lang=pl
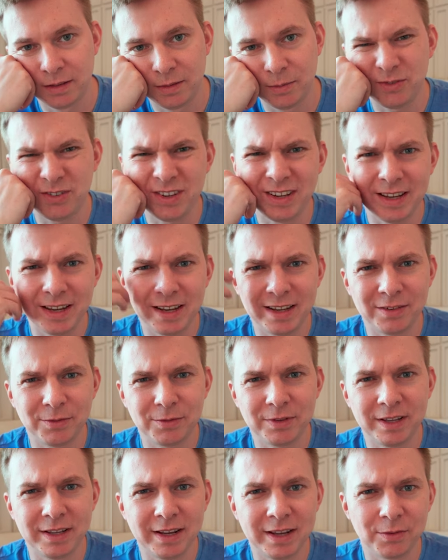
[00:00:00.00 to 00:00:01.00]
Może nie,
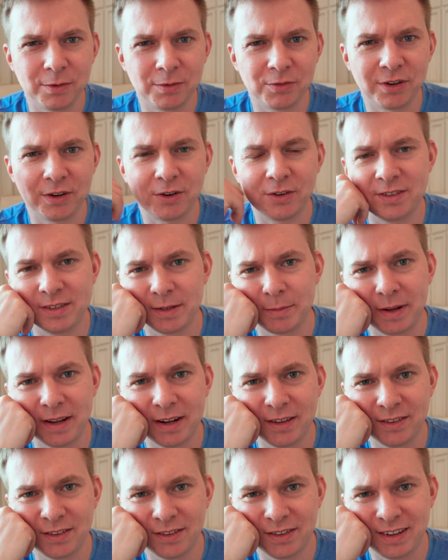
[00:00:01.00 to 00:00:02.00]
nie najadłem się jakoś za
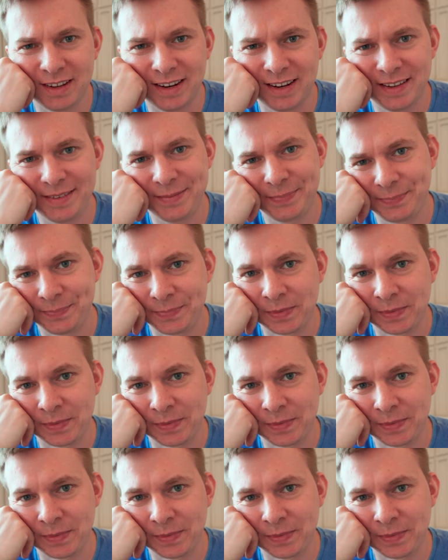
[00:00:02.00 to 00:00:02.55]
bardzo, no ale,